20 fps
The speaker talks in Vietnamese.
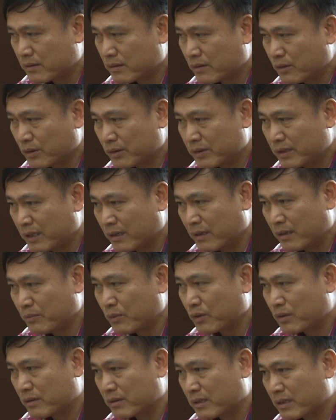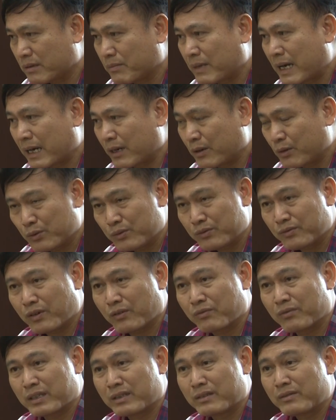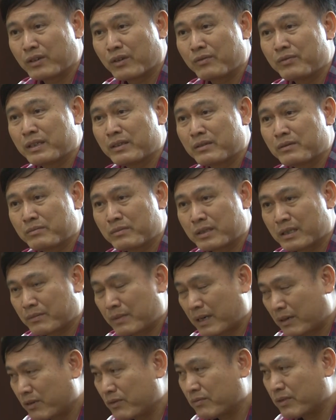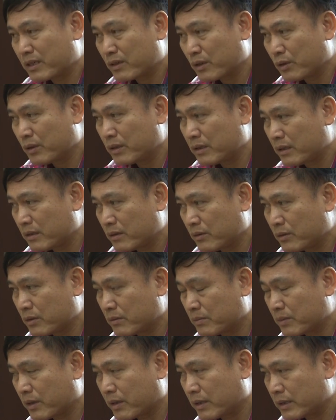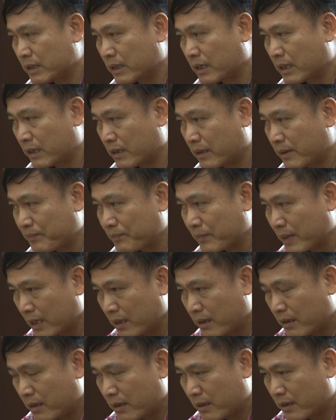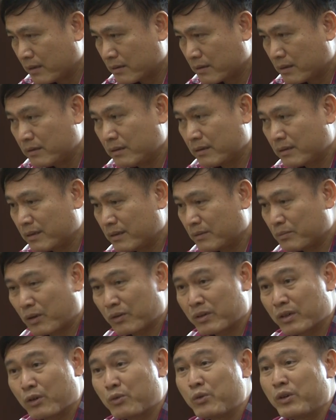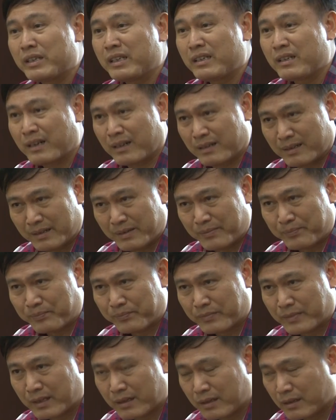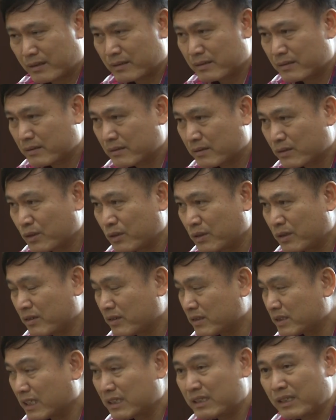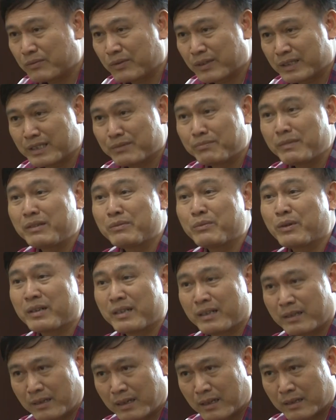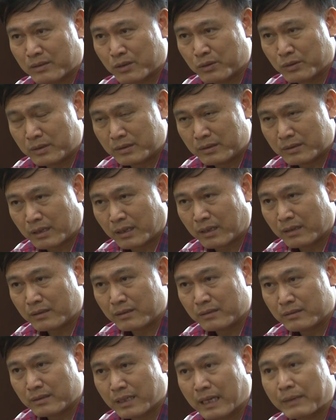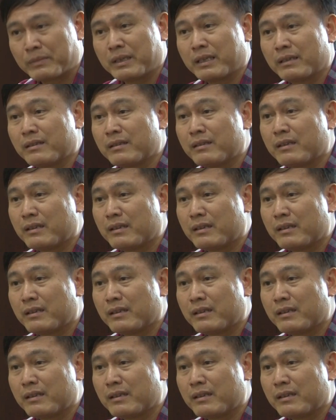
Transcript: tôi có nhớ một tờ báo phỏng vấn phóng viên tờ báo phỏng vấn tôi thì tôi cũng nói rằng là Tất nhiên thì mọi người có quyền nghi ngờ, còn tôi có trách nhiệm phải chứng minh mọi người là tôi sẽ làm được.